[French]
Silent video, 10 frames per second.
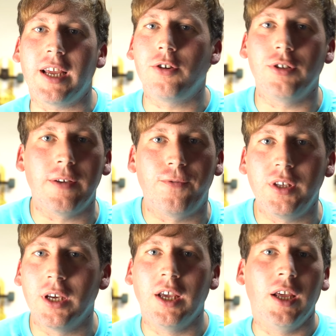quelques
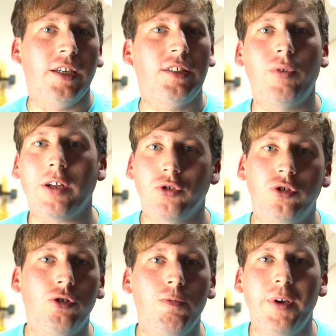défis, histoire de
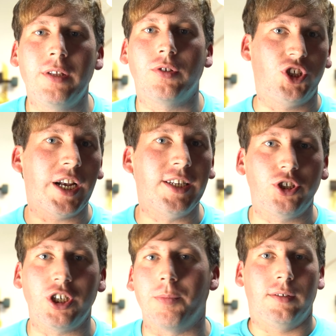s'occuper de
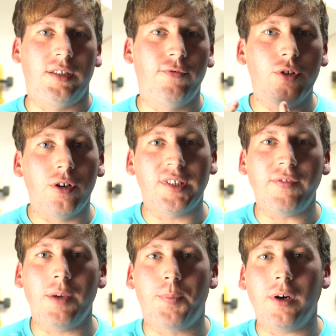challenger. Si vous ne le
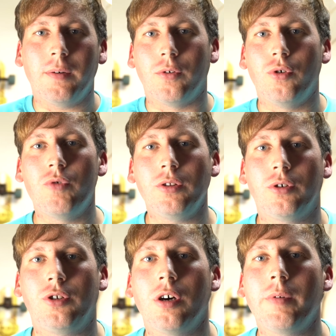saviez pas, le mois
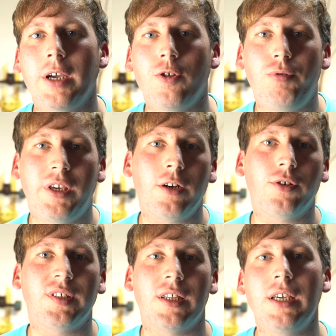d'octobre est depuis
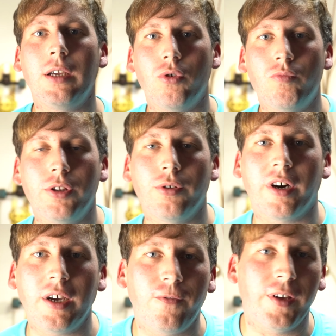quelques années le mois de
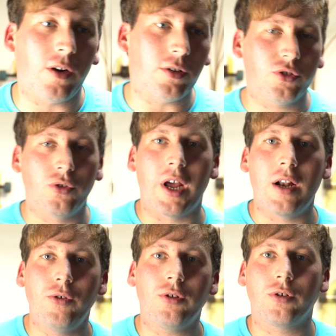référence de la
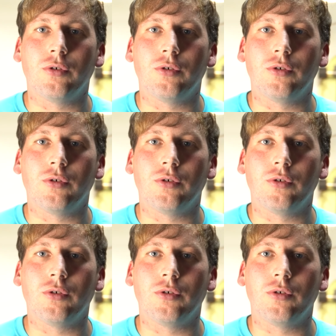lutte